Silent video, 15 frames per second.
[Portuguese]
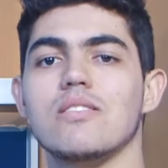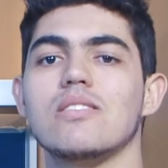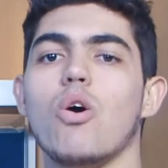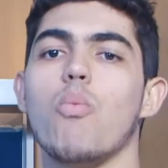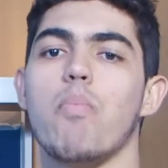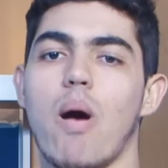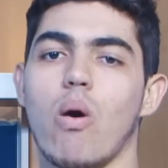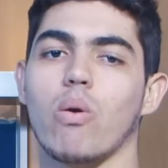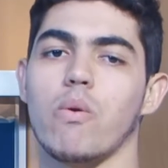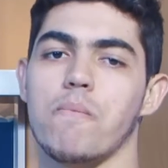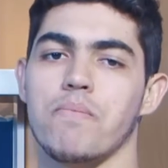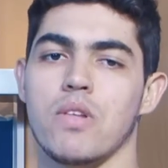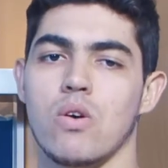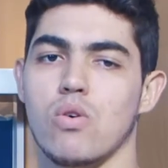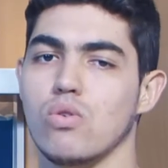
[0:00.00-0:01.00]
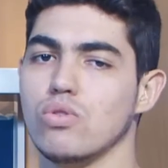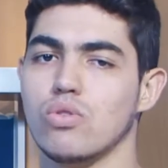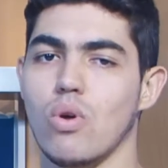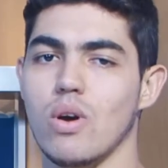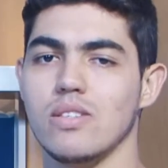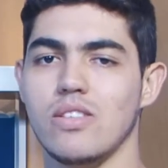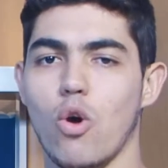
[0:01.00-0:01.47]
e São Paulo. Os
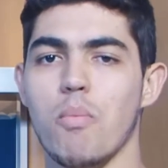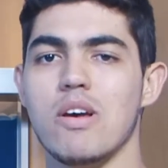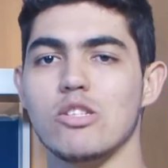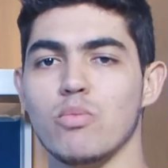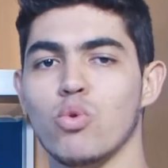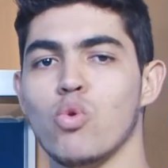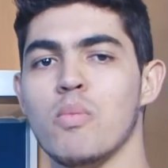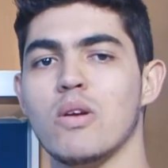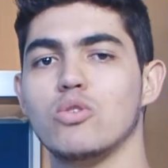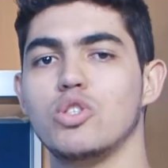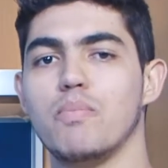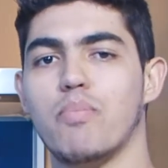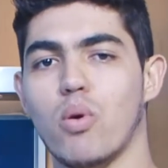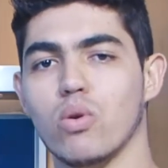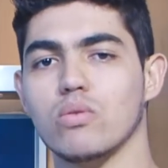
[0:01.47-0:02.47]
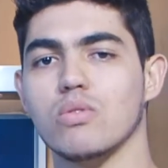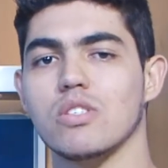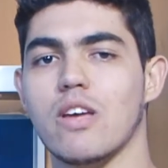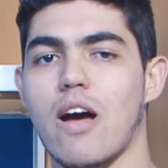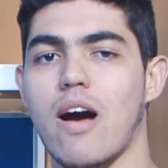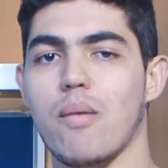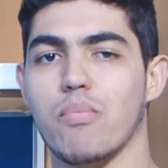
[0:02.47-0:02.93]
dois têm o mesmo número de pontos
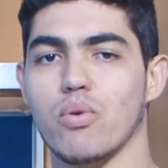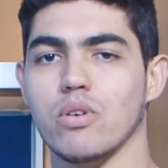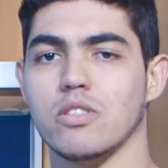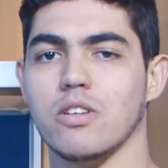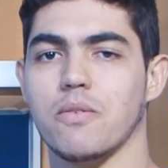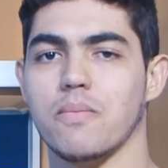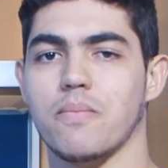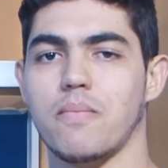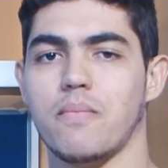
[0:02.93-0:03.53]
que a Raposa.